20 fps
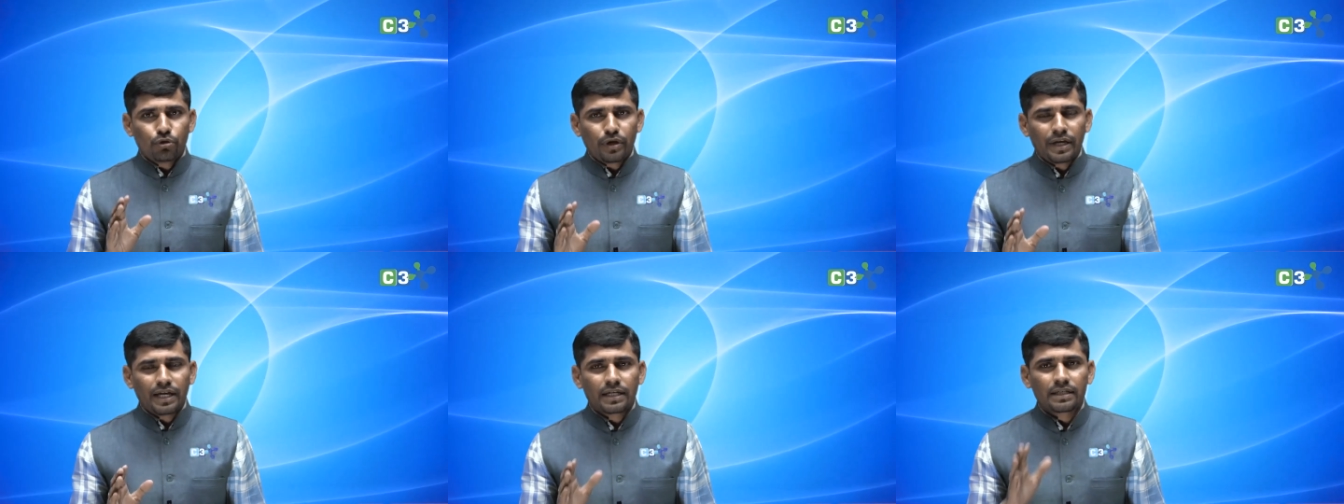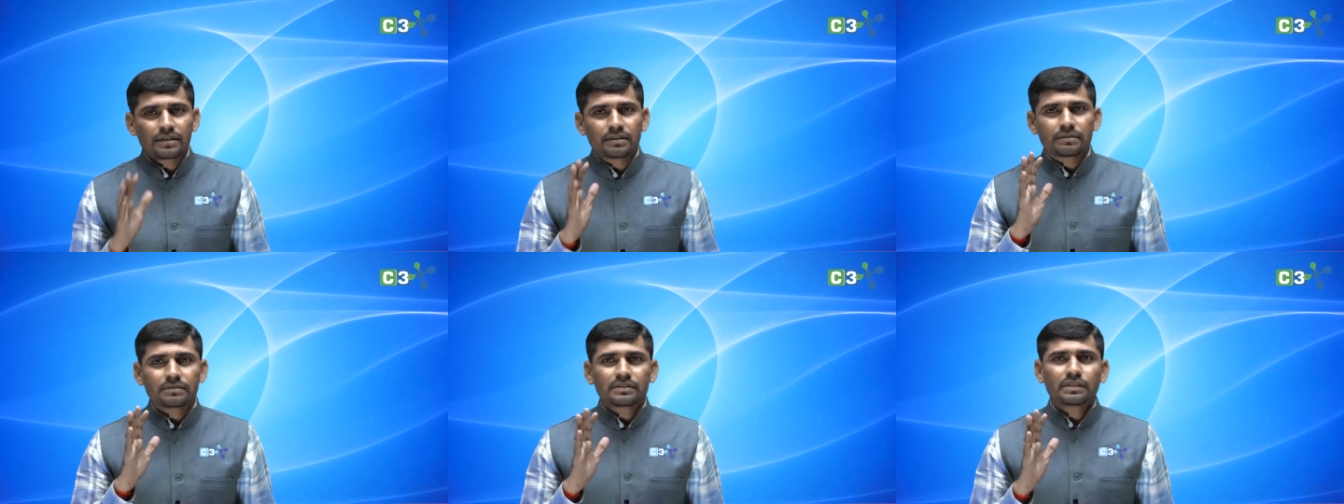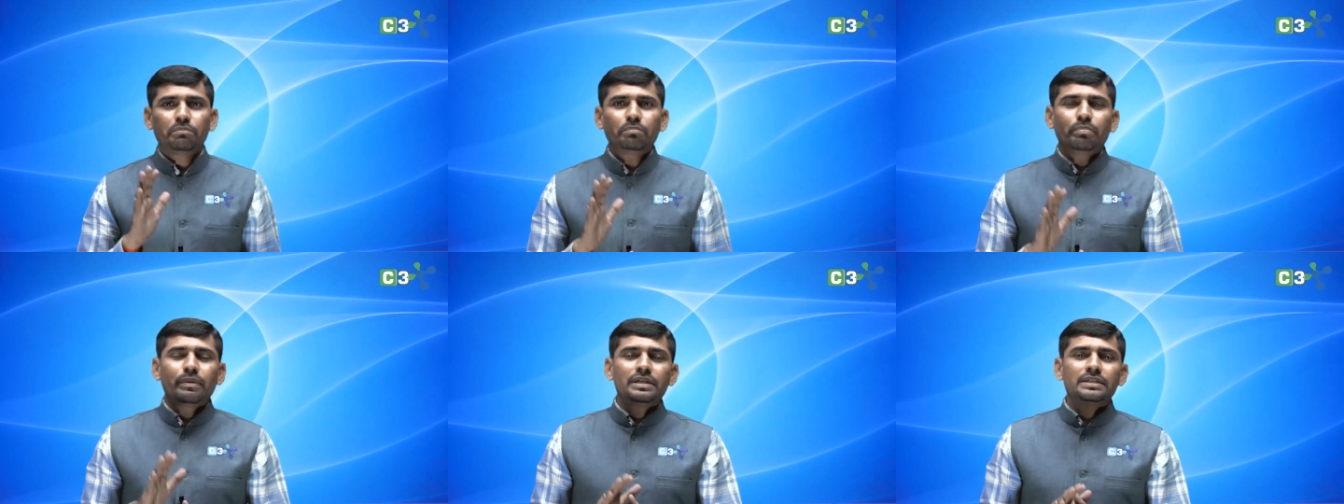एक
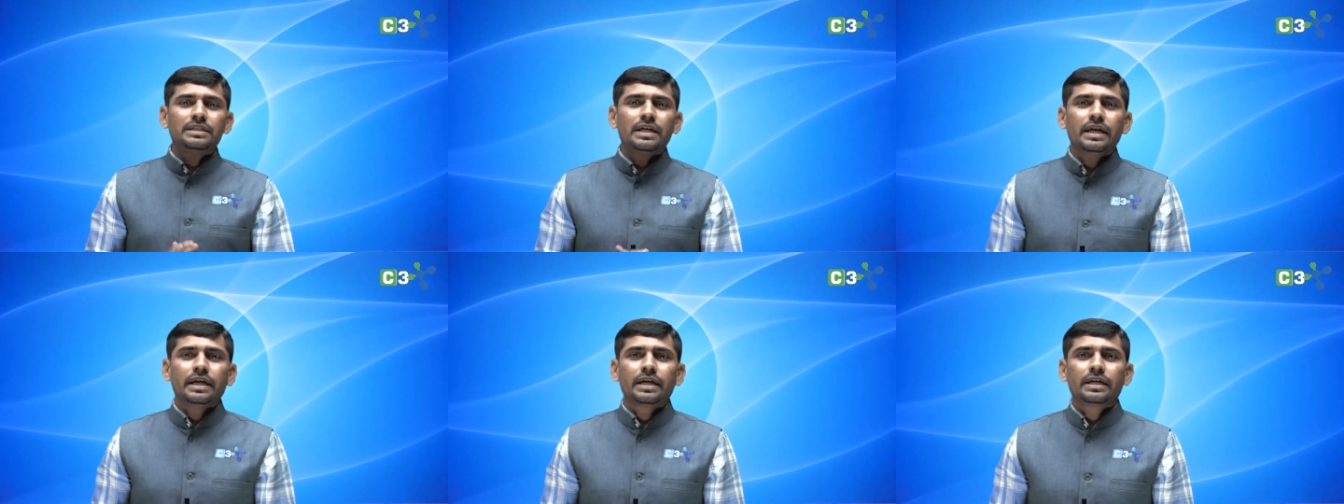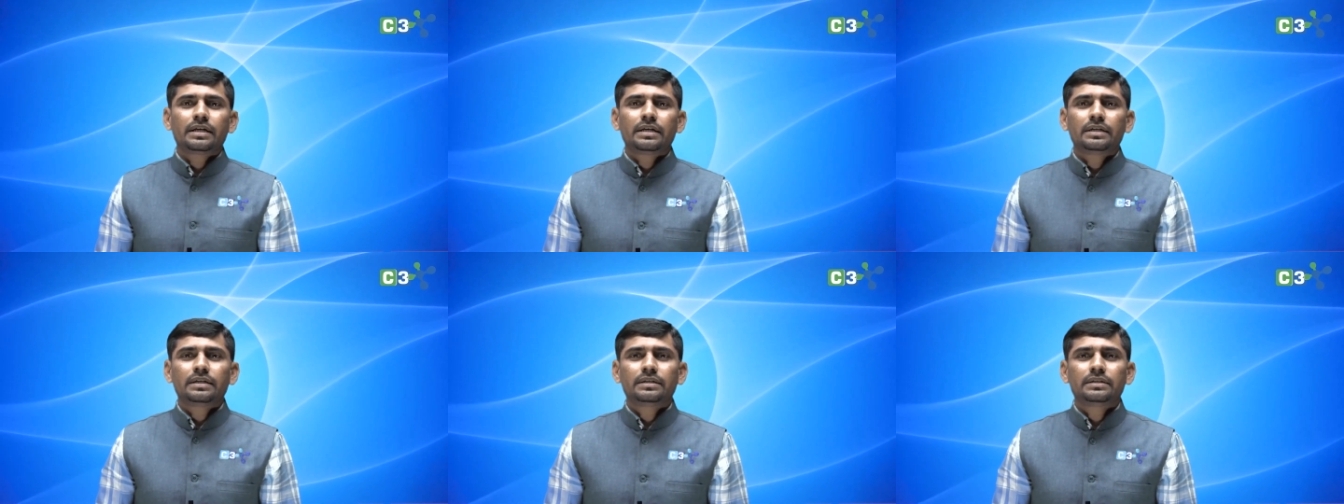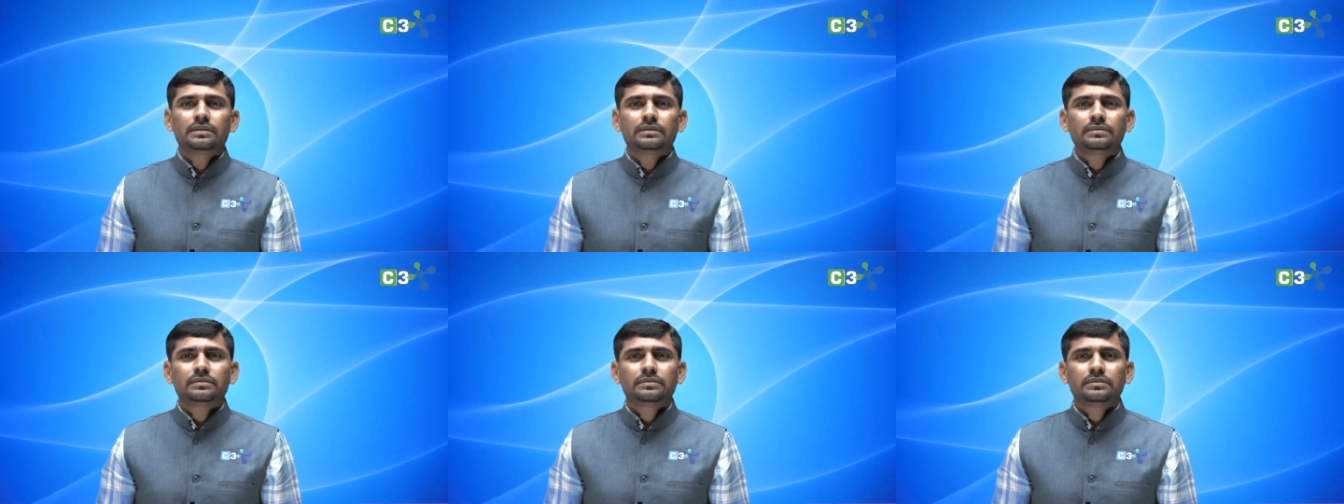सिंपल सा एक
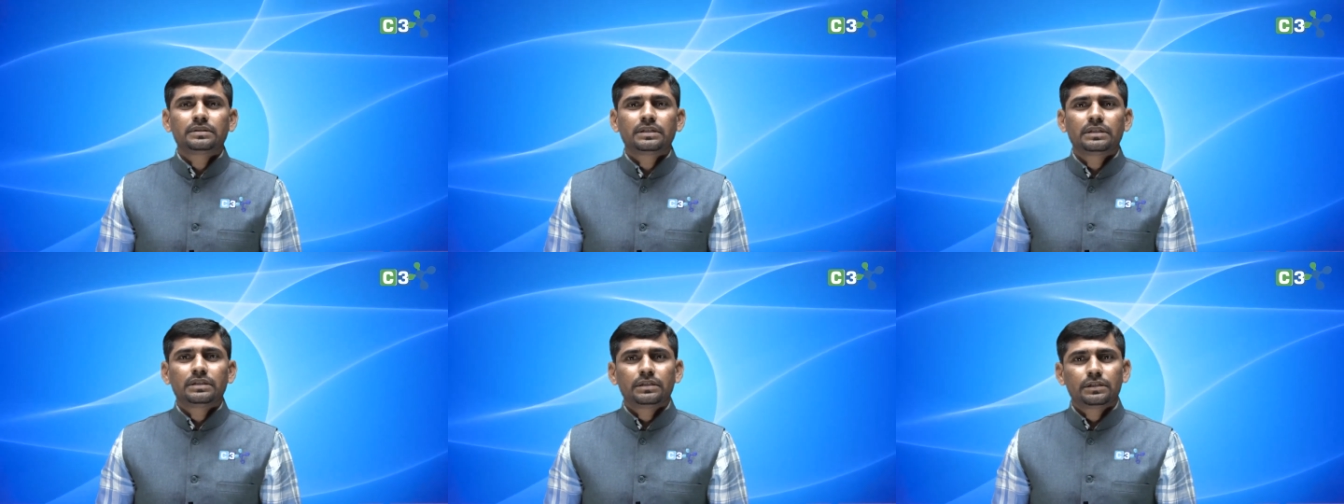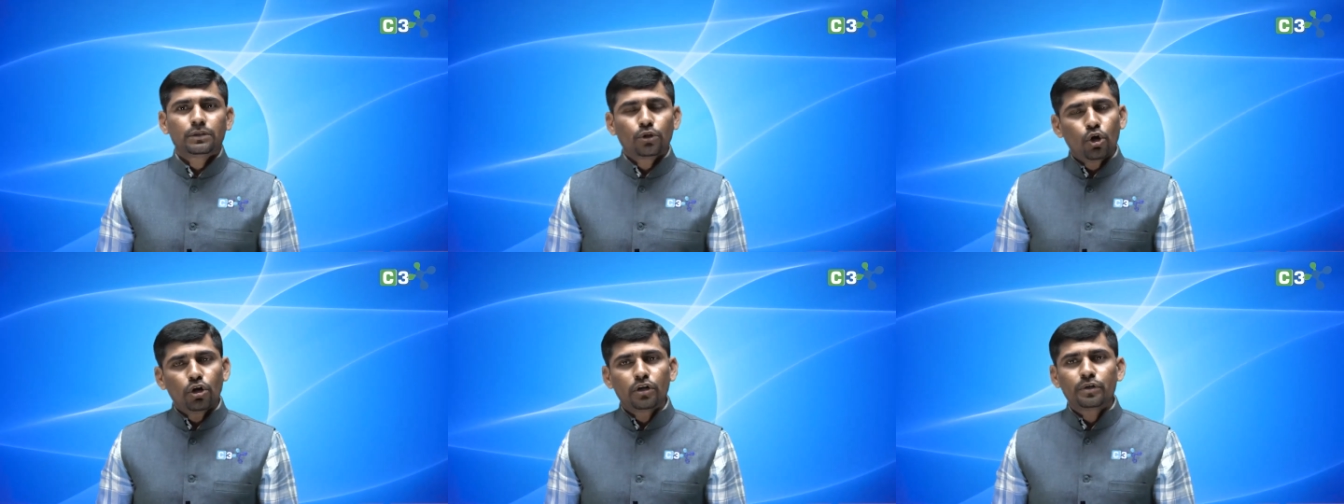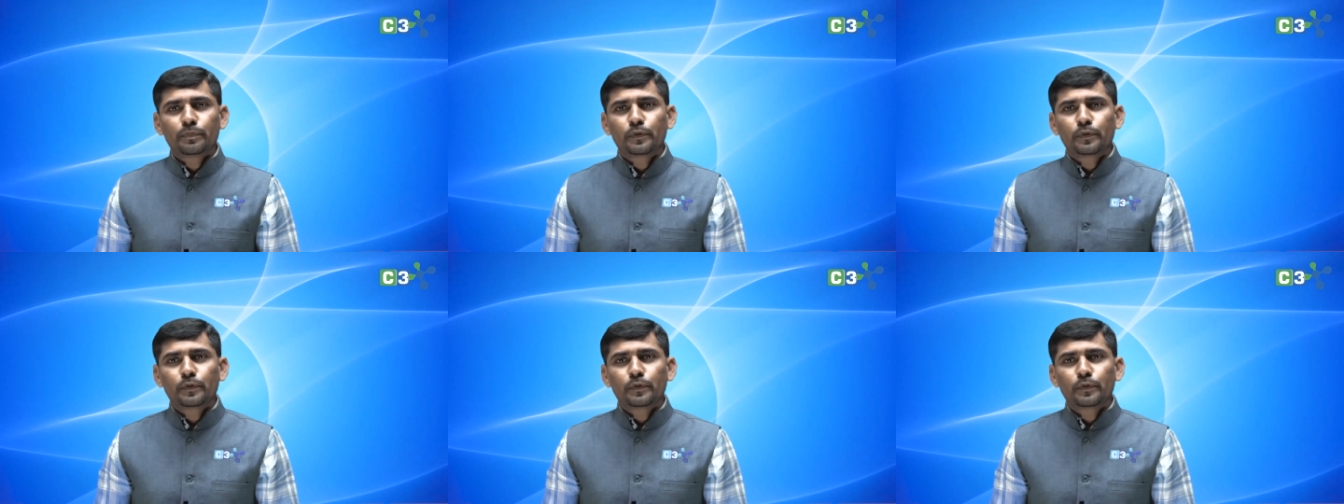थॉट